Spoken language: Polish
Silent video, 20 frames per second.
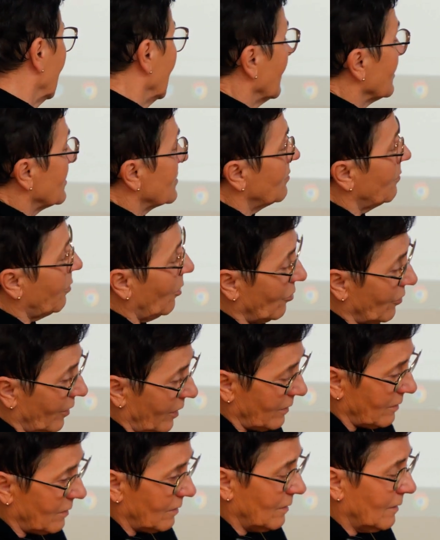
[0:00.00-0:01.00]
jest
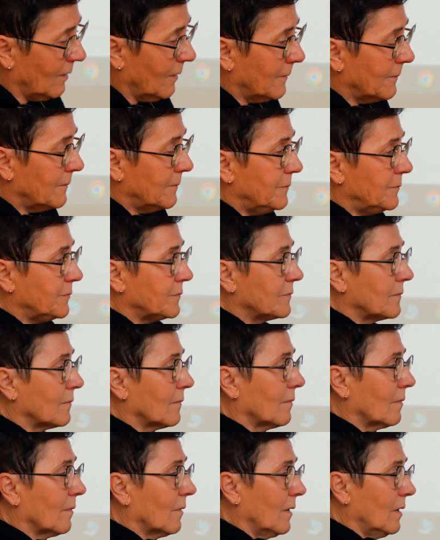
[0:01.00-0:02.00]
ponad.
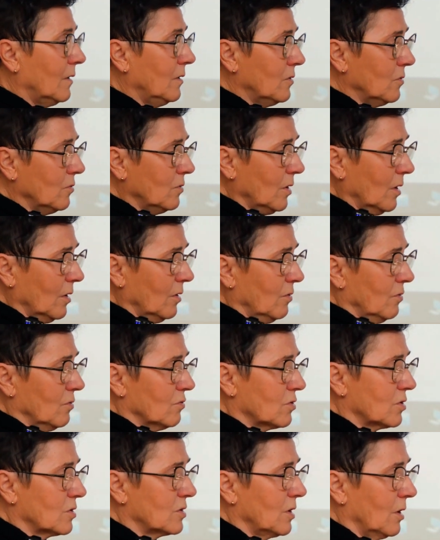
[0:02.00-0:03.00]
Mm, I tutaj
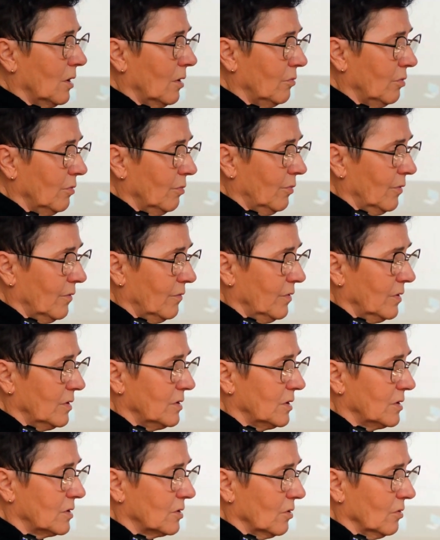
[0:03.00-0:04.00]
już chciałabym
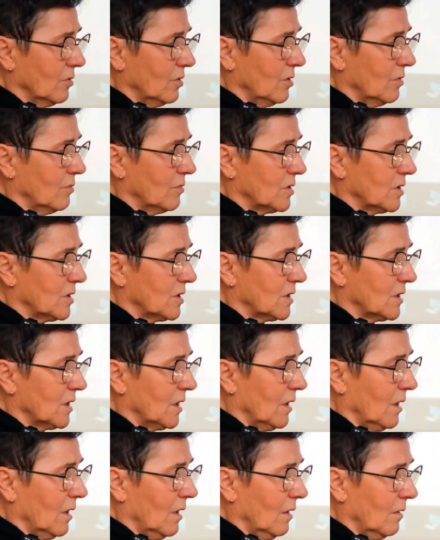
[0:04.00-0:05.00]
powiedzieć o tym,
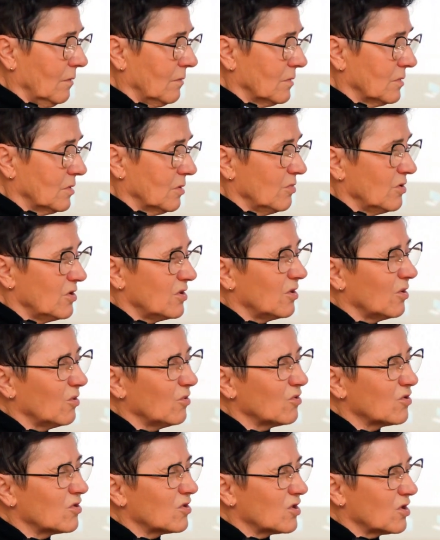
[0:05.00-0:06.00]
że żebyście
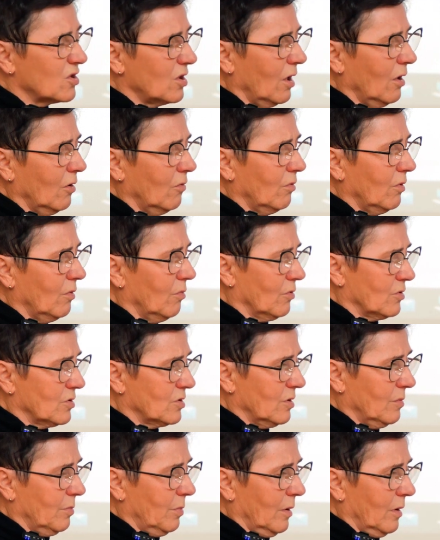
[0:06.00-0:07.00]
ustrzegły
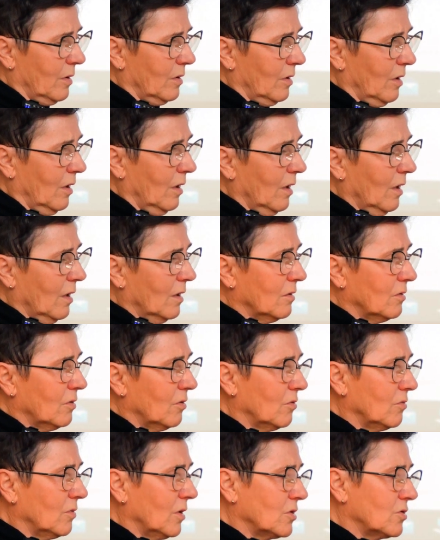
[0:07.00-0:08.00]
może panie
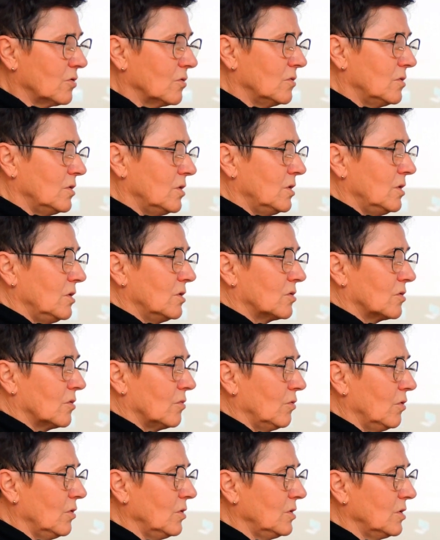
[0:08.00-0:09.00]
tą naszą dzisiejszą
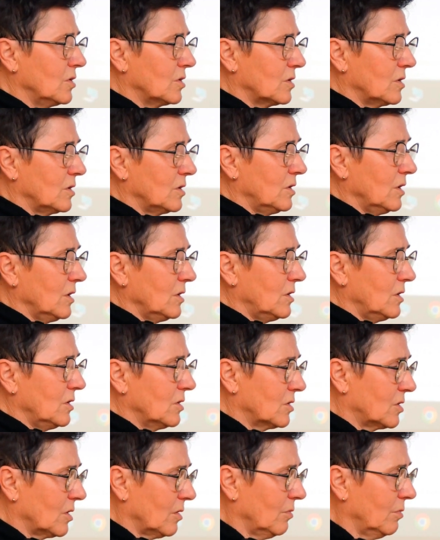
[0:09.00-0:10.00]
młodzież, te
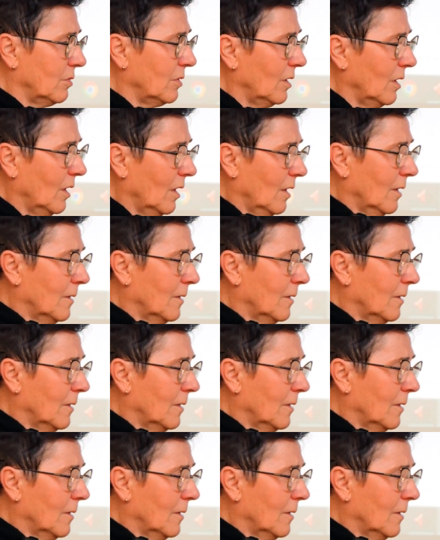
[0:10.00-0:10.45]
dzieci, żeby